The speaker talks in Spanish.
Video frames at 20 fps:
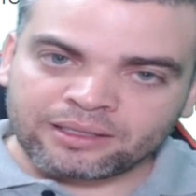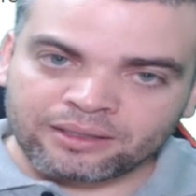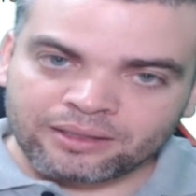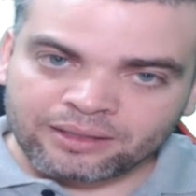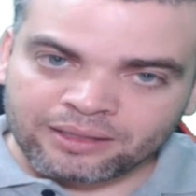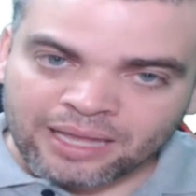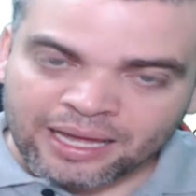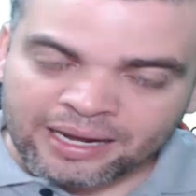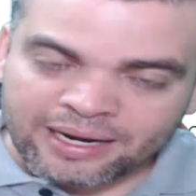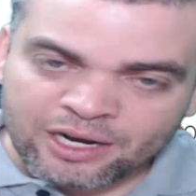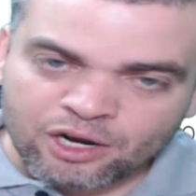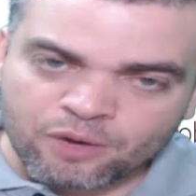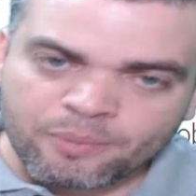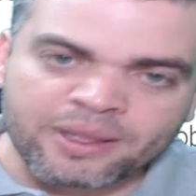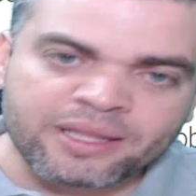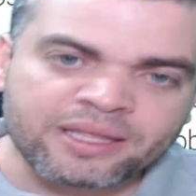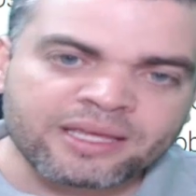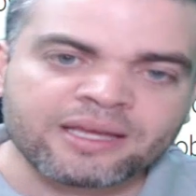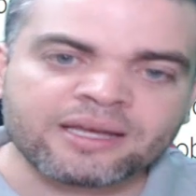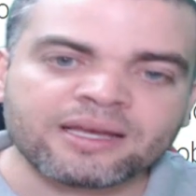Danilo
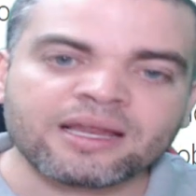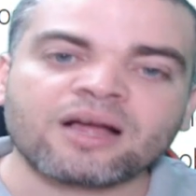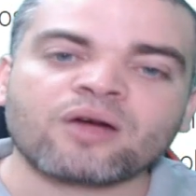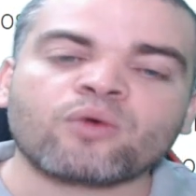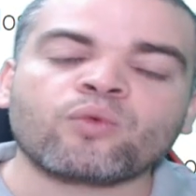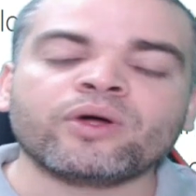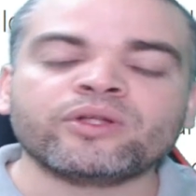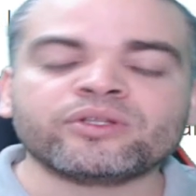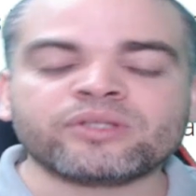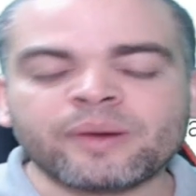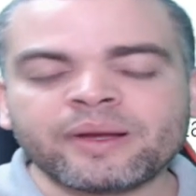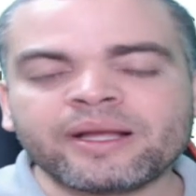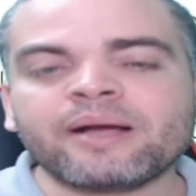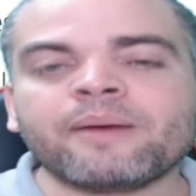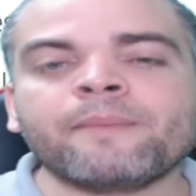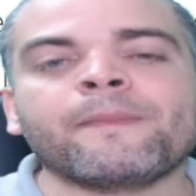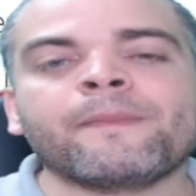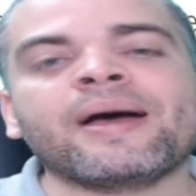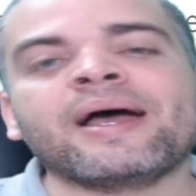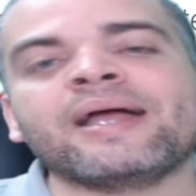Medina, cuando estaba en
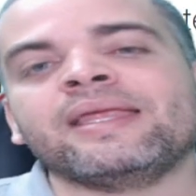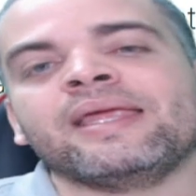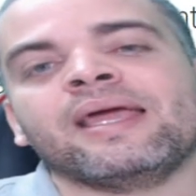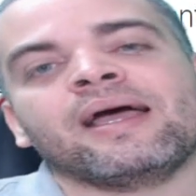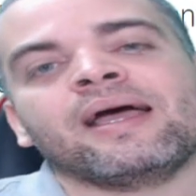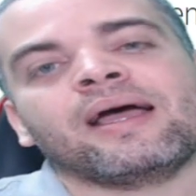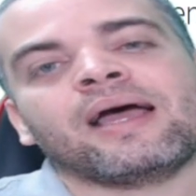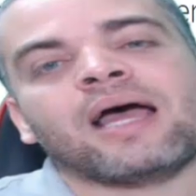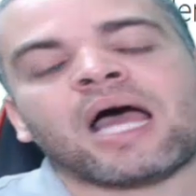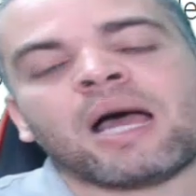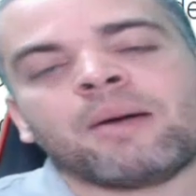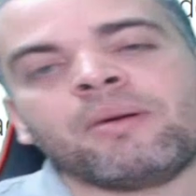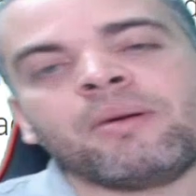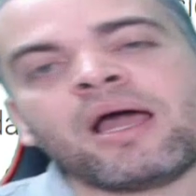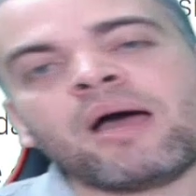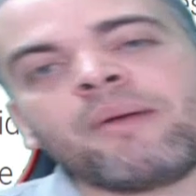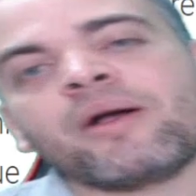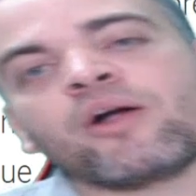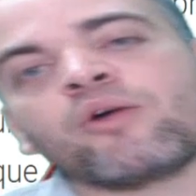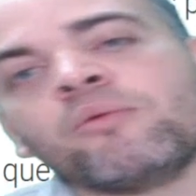campaña,
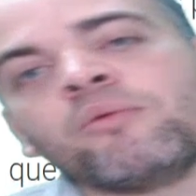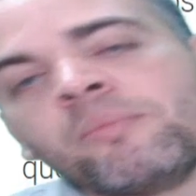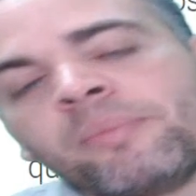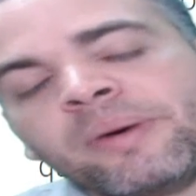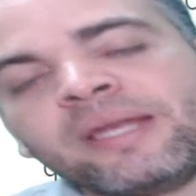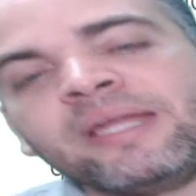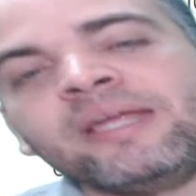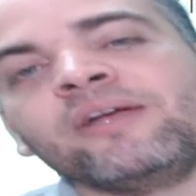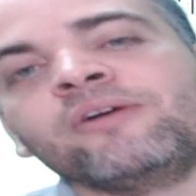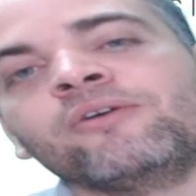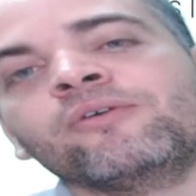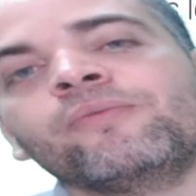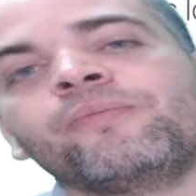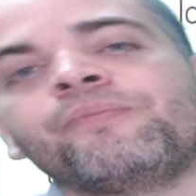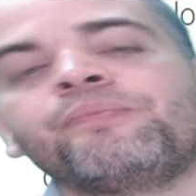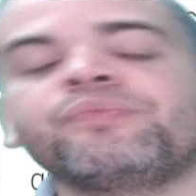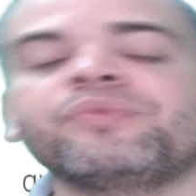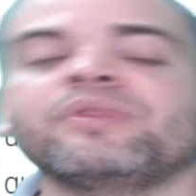hablaba como un perico.